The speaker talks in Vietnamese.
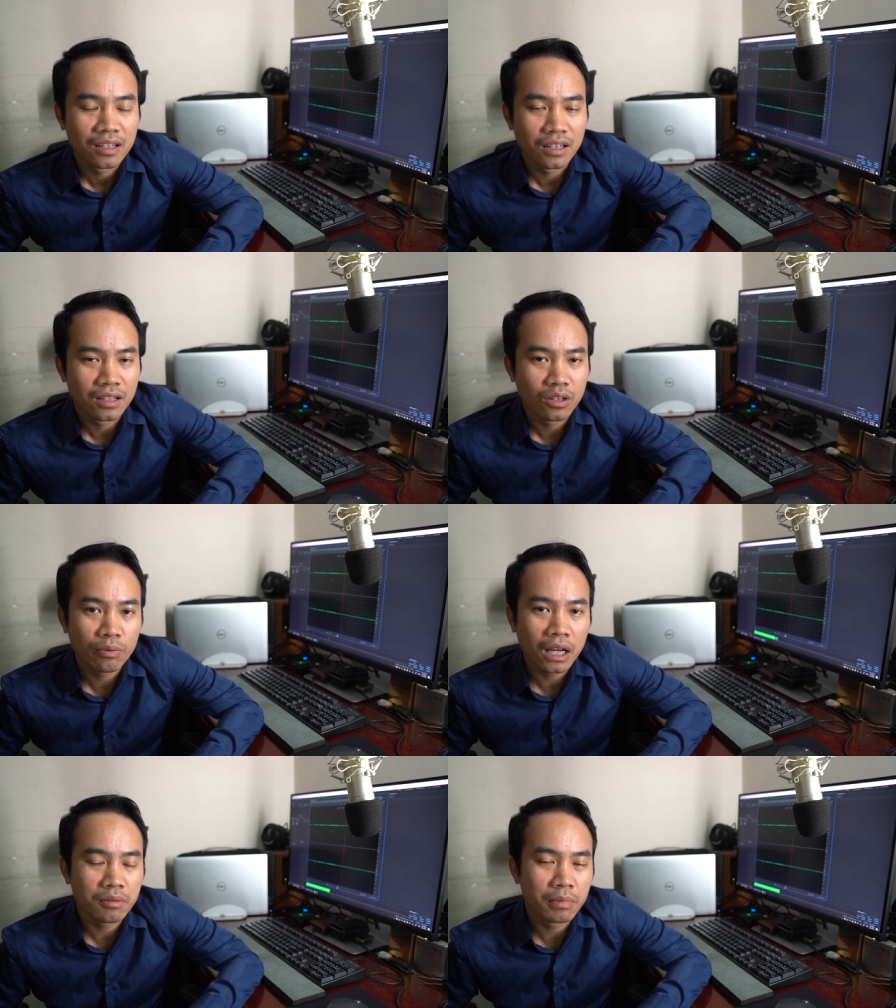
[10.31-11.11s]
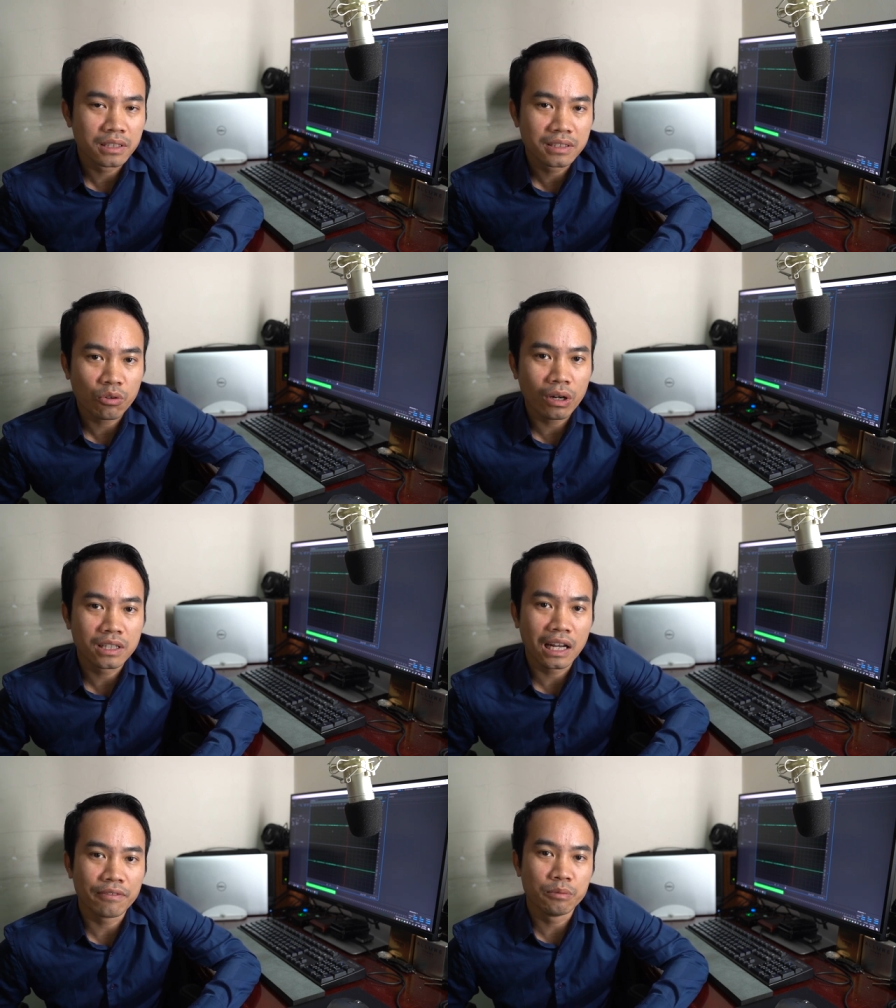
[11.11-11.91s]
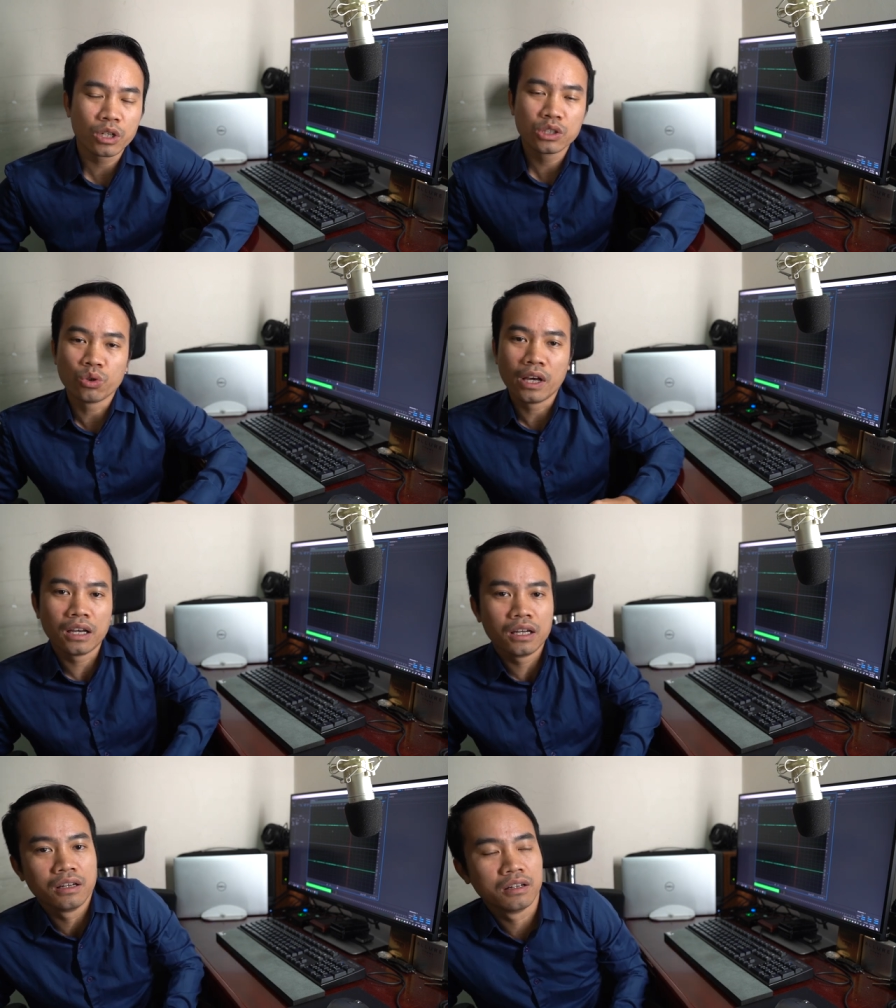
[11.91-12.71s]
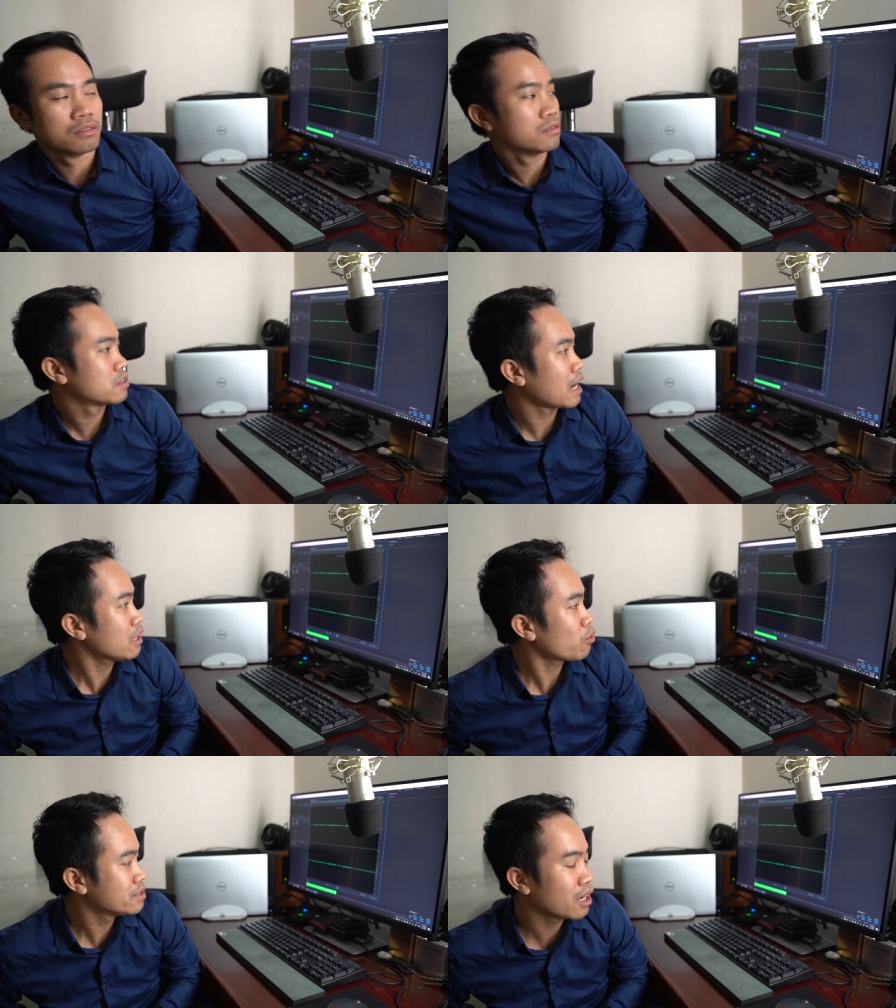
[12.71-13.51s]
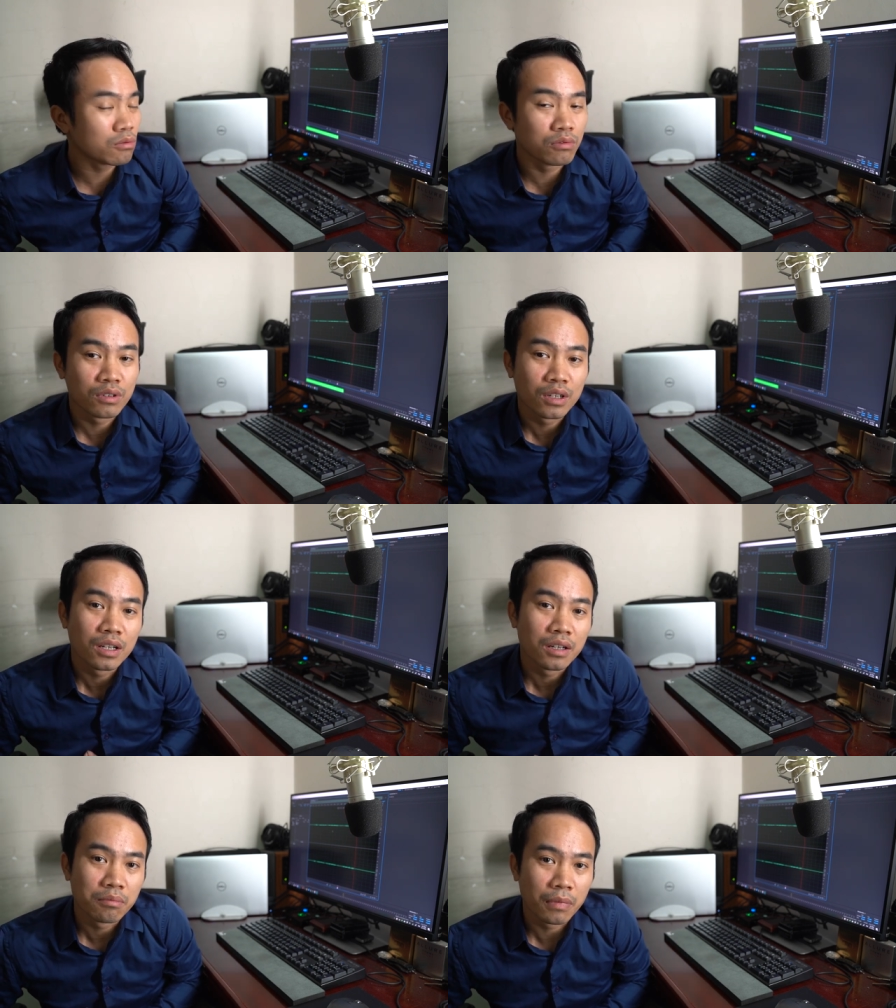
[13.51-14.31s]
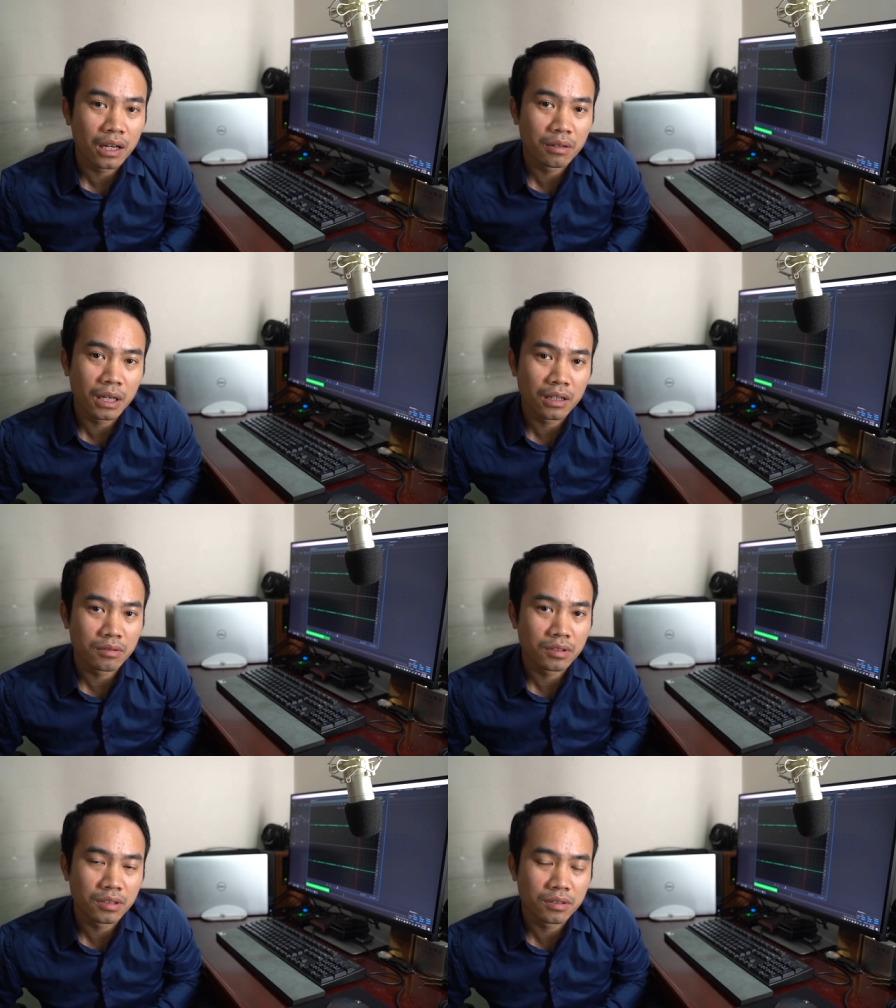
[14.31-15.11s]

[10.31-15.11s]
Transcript: à, Hôm nay mình sẽ quay trở lại với một cái chủ đề khá là quan trọng Mà mà